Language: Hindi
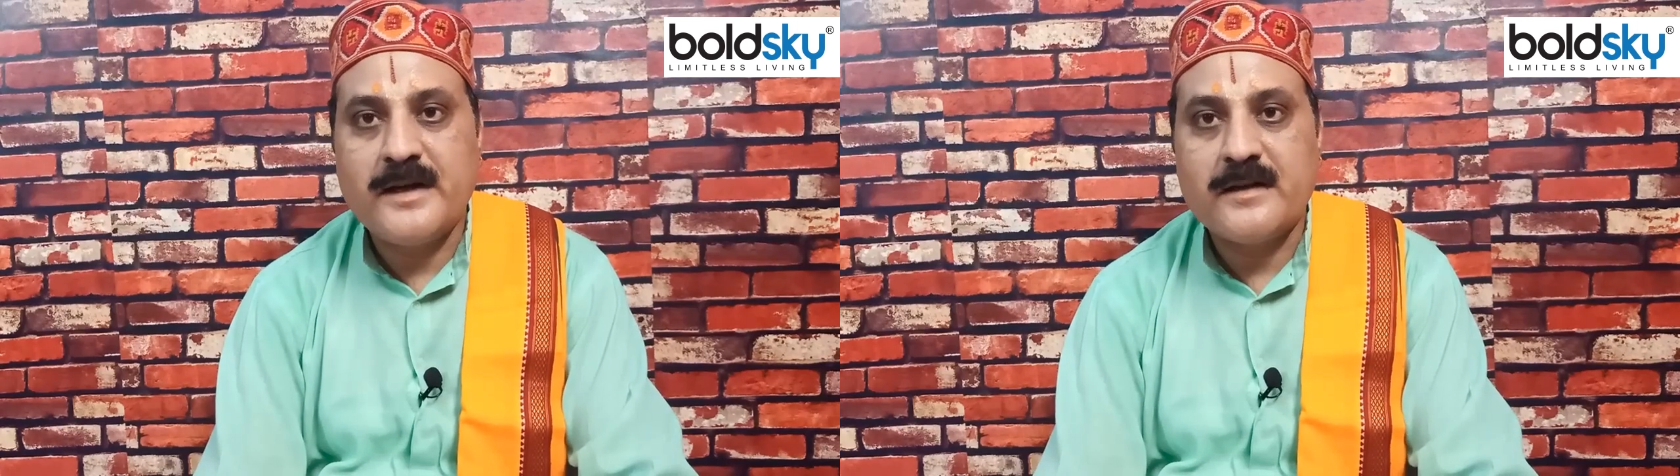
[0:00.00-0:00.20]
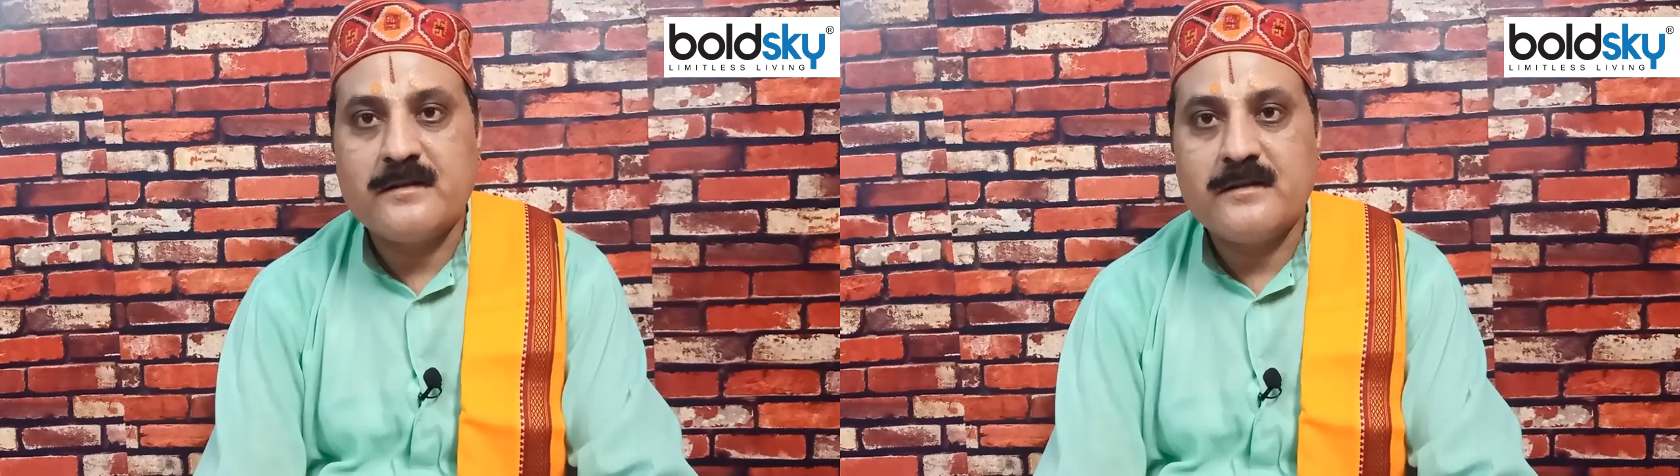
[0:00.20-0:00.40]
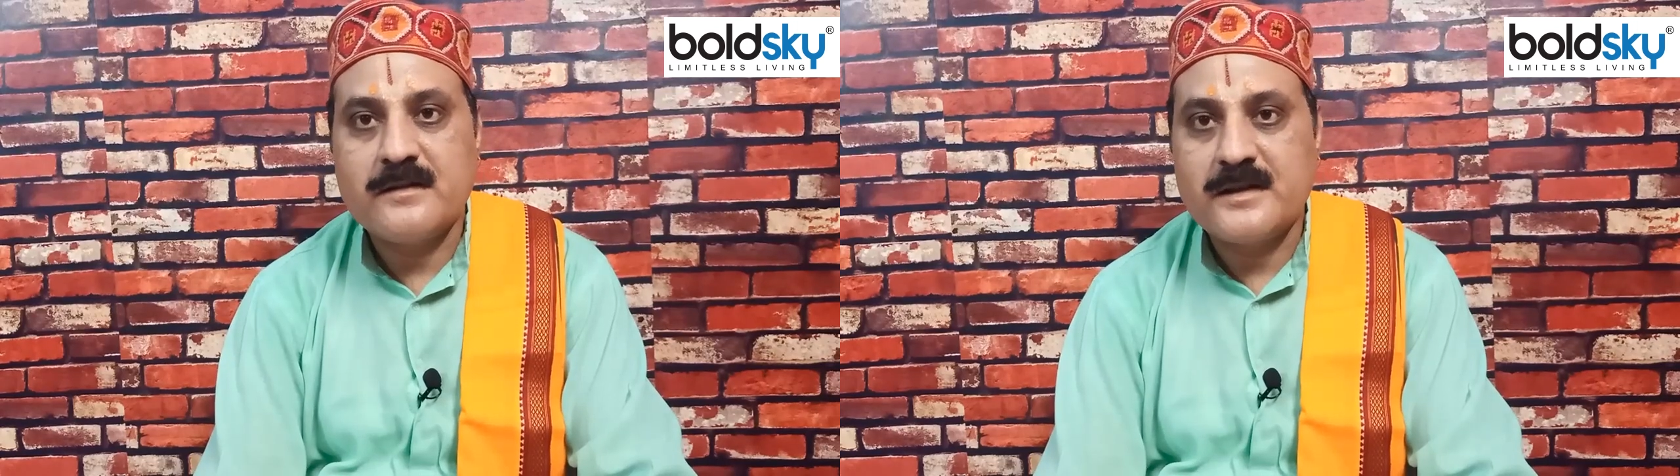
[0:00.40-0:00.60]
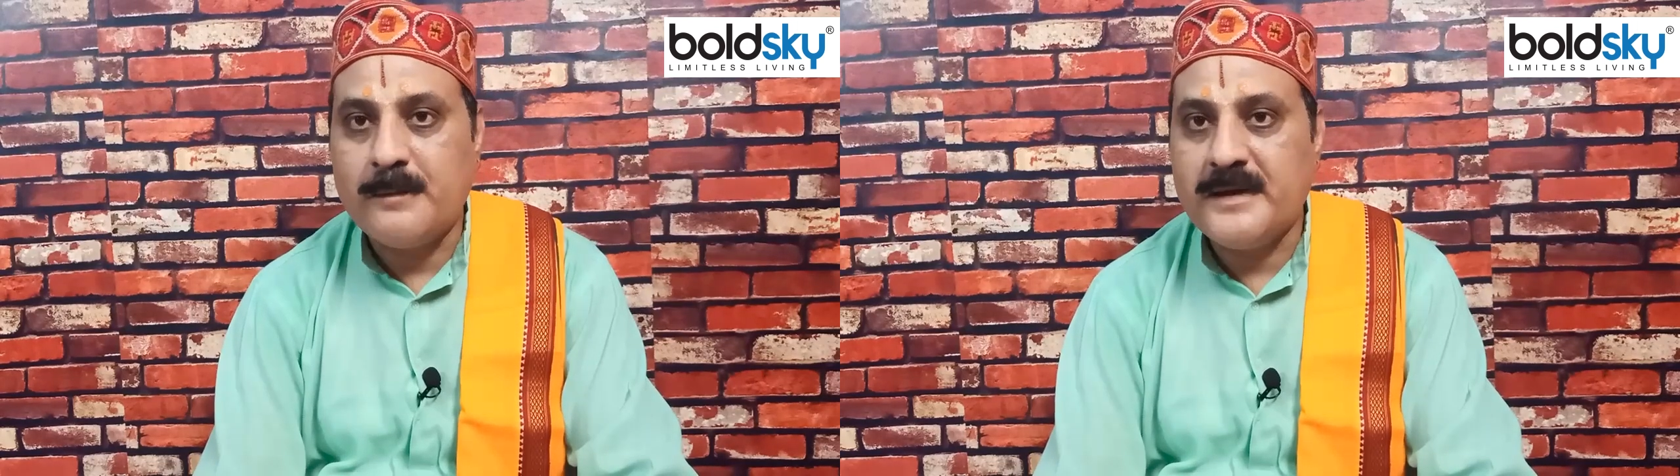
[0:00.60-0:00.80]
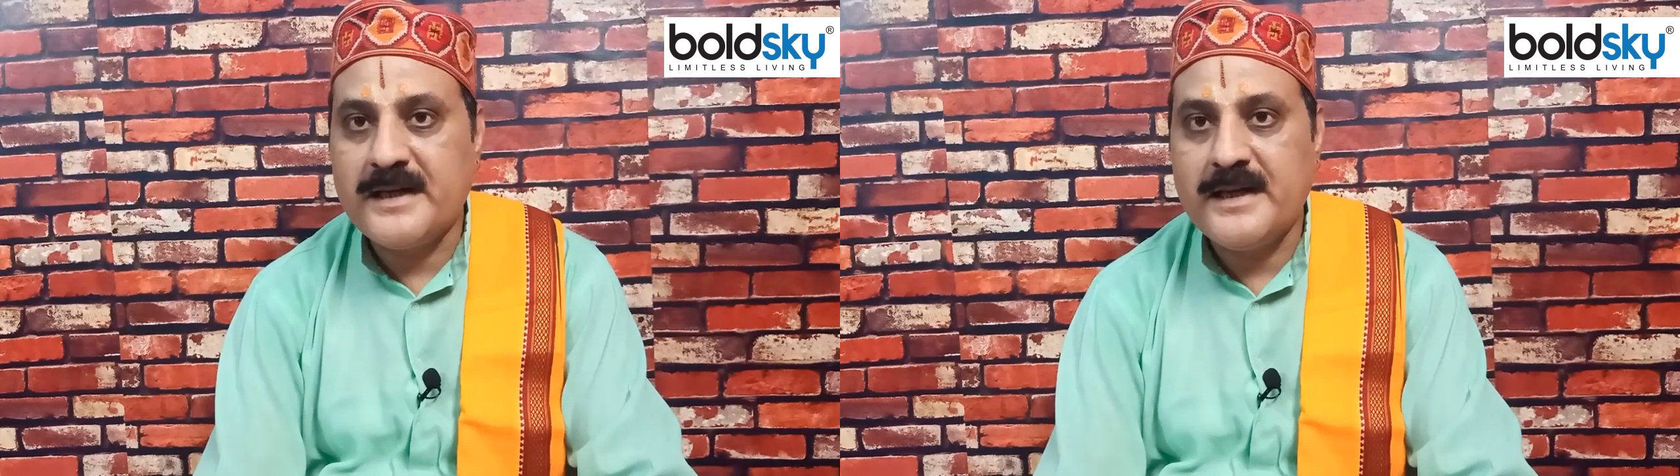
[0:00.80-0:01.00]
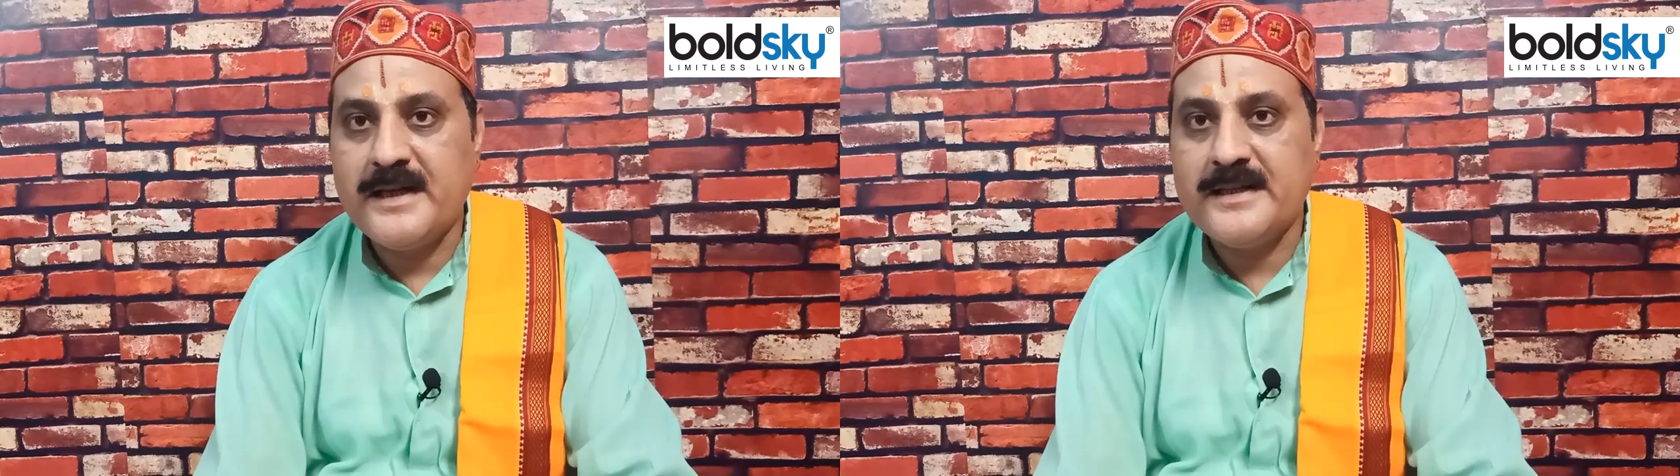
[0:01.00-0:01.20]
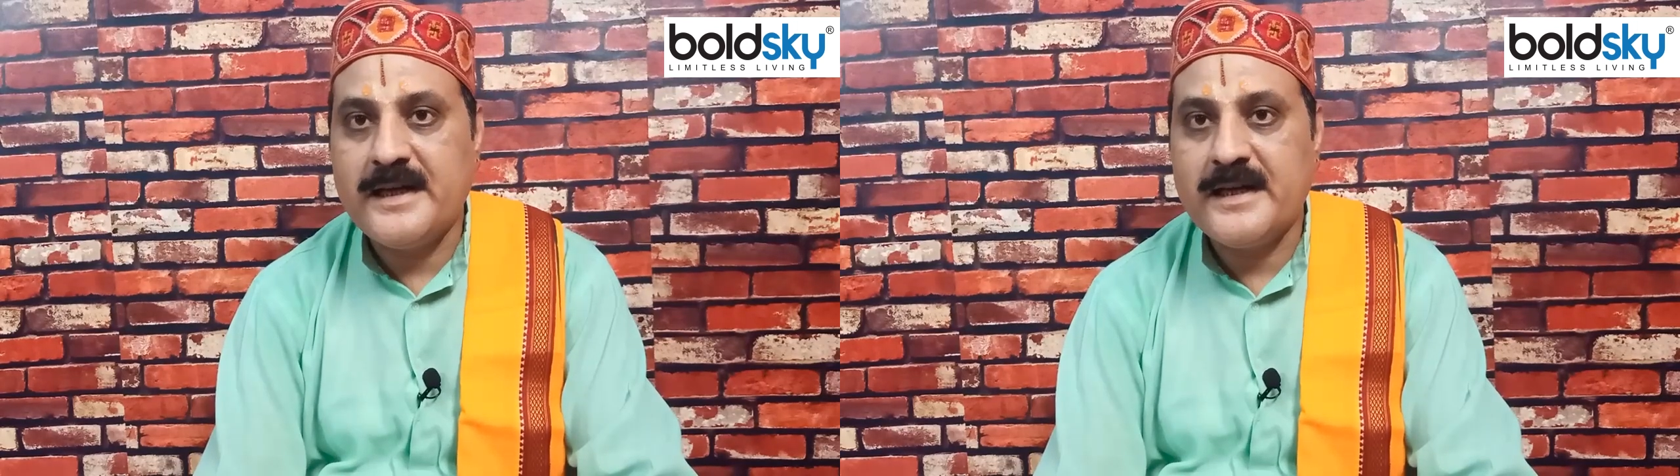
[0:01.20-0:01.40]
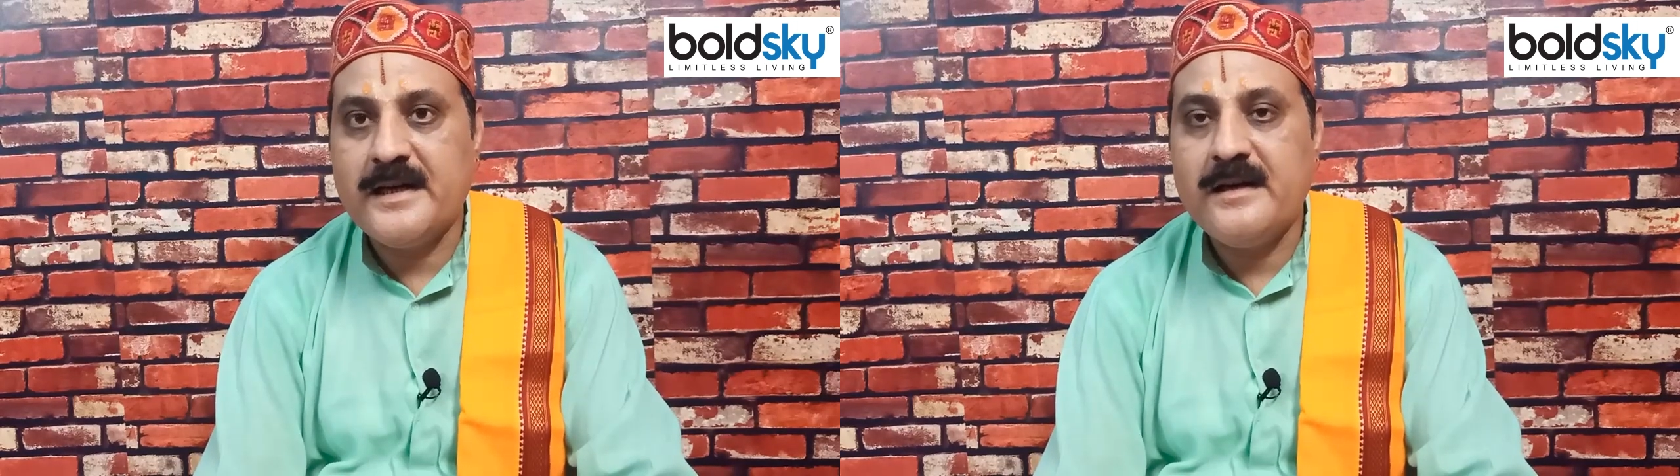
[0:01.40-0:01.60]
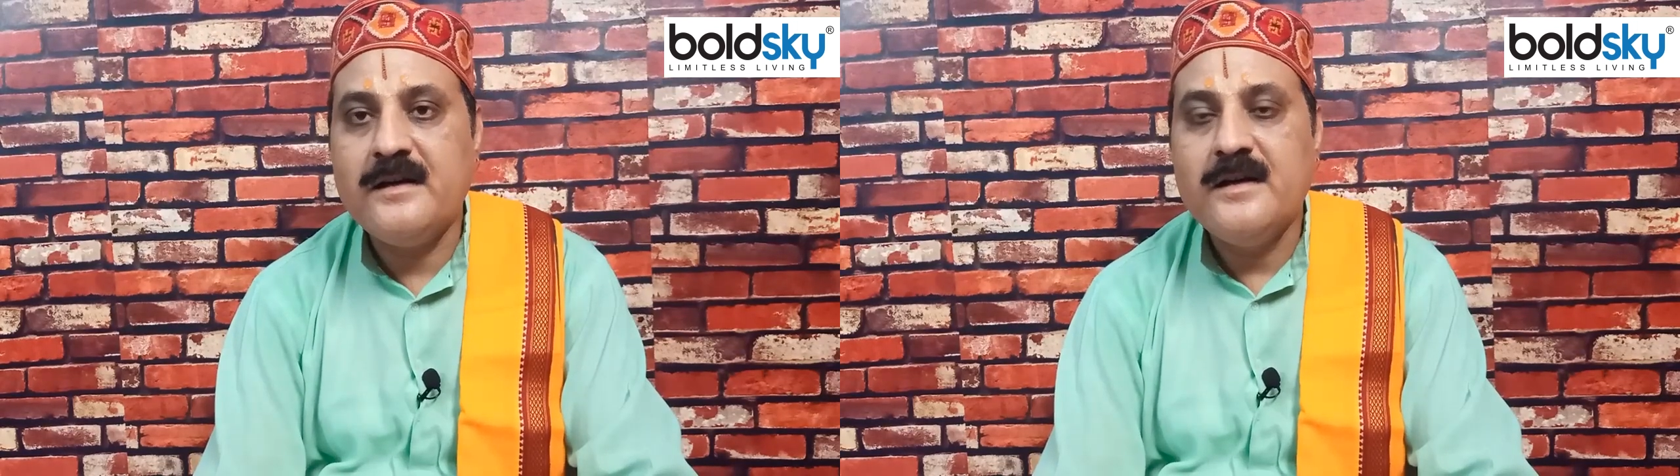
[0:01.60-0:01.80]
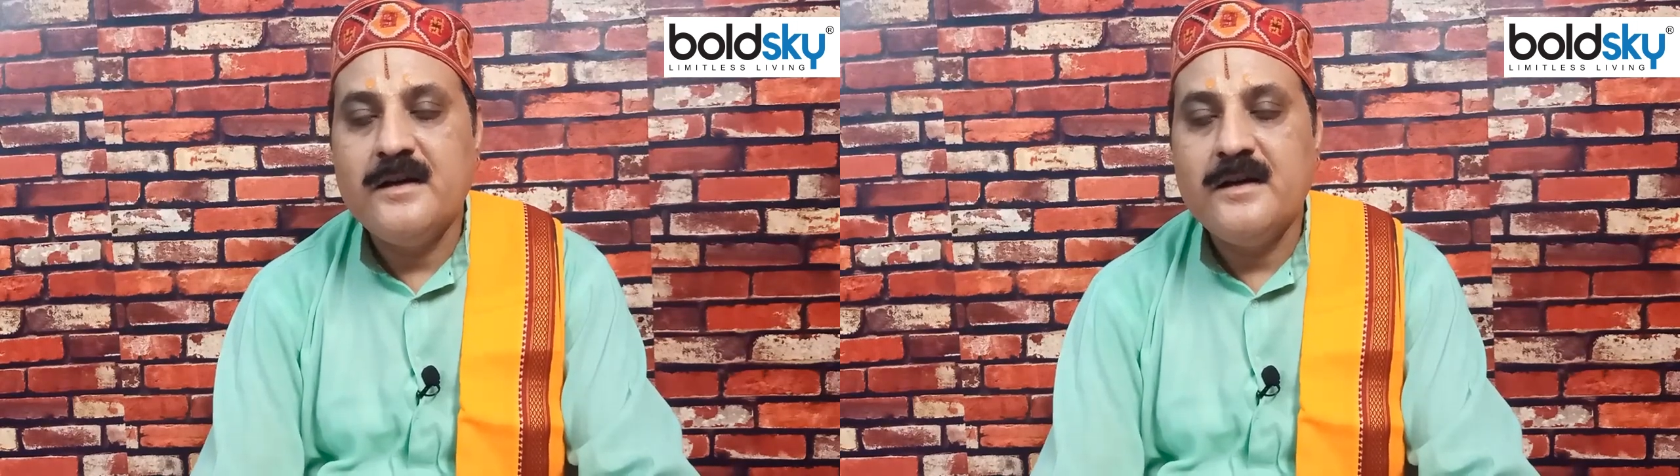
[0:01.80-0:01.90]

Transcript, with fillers: बार कब मनाया जाएगा